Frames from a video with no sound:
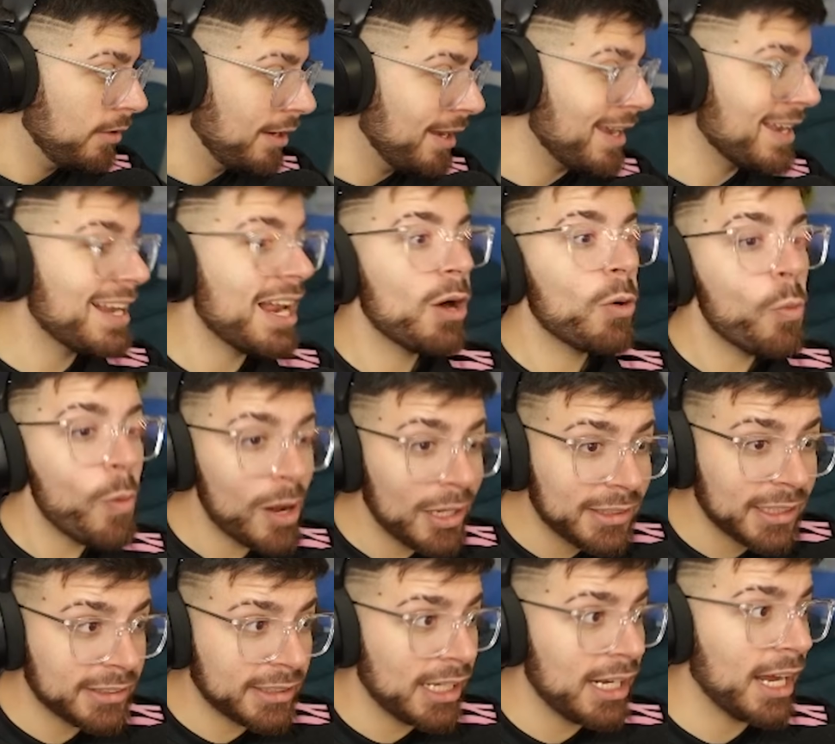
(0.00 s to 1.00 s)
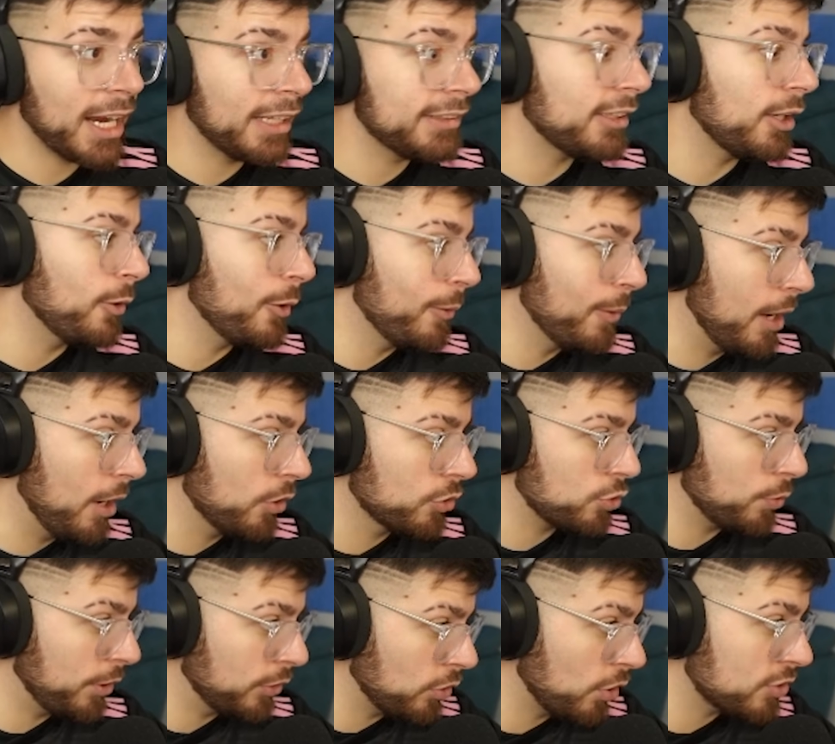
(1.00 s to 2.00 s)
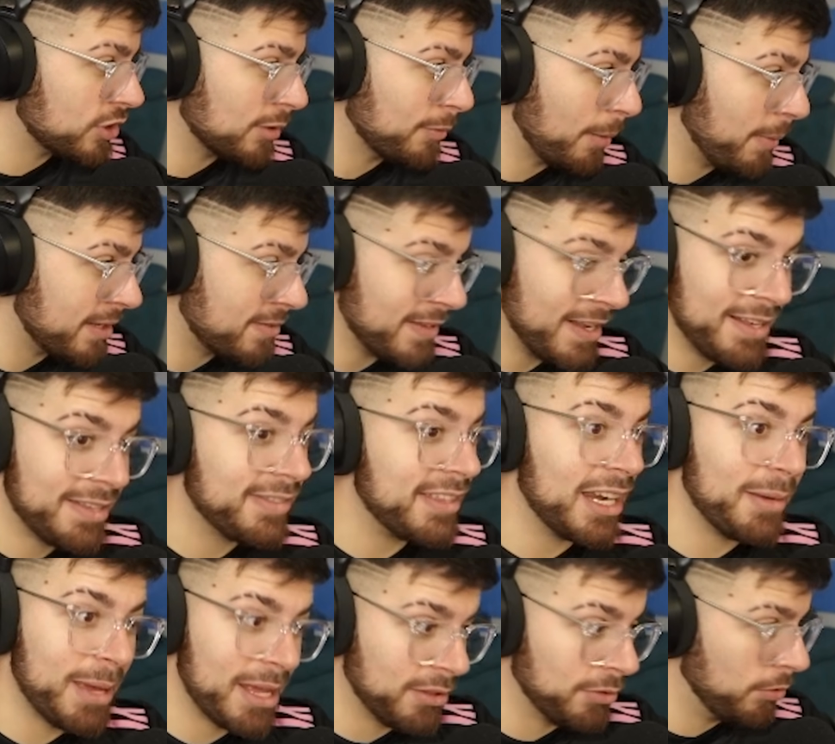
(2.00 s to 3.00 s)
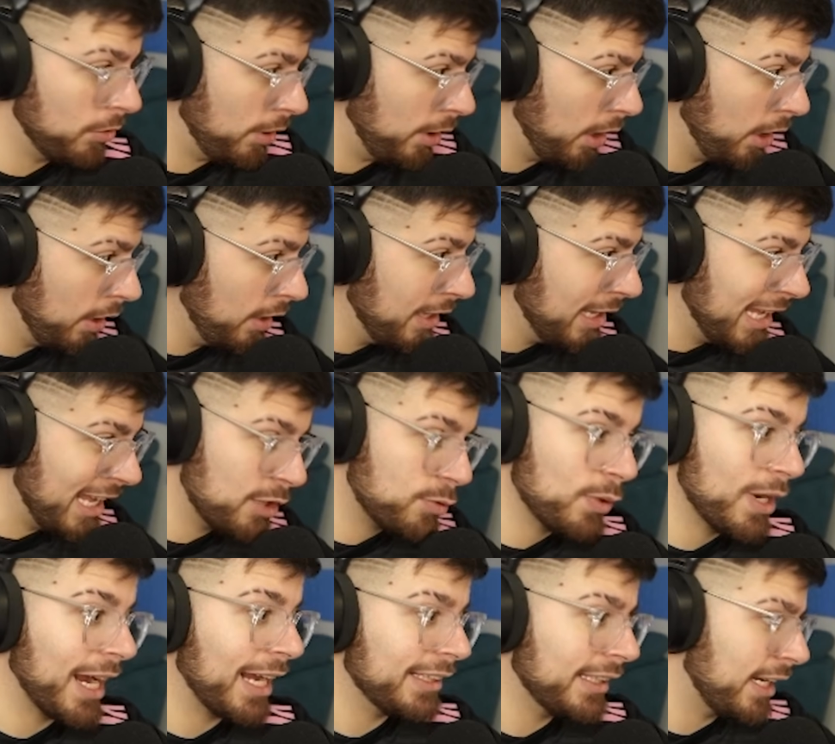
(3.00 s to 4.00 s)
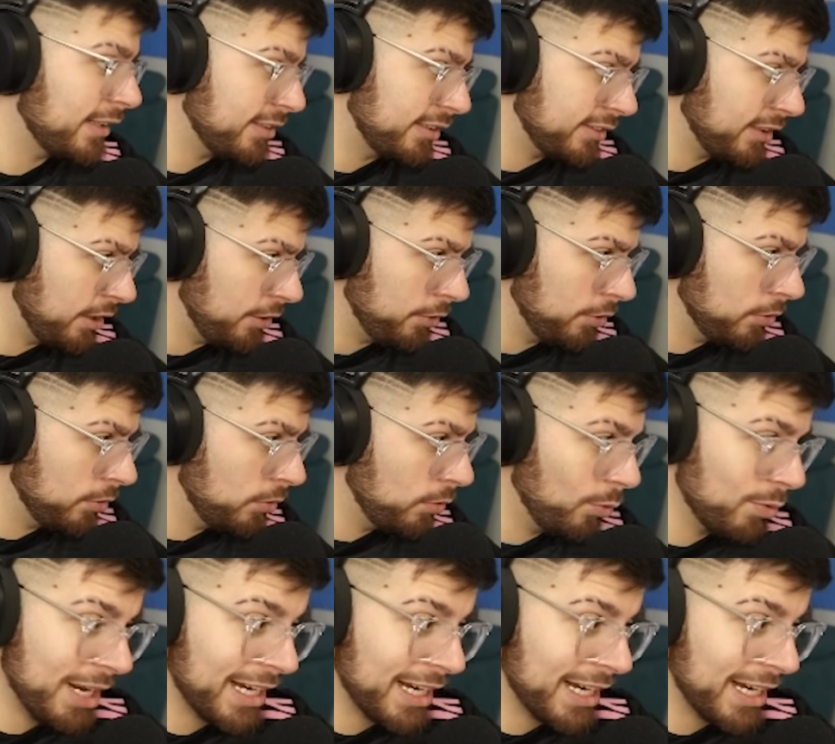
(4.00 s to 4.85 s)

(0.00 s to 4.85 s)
el aguante que tiene la gente de Bilbao, sobre todo en San es tremendo. ¿eh? Es una caldera ese estadio, una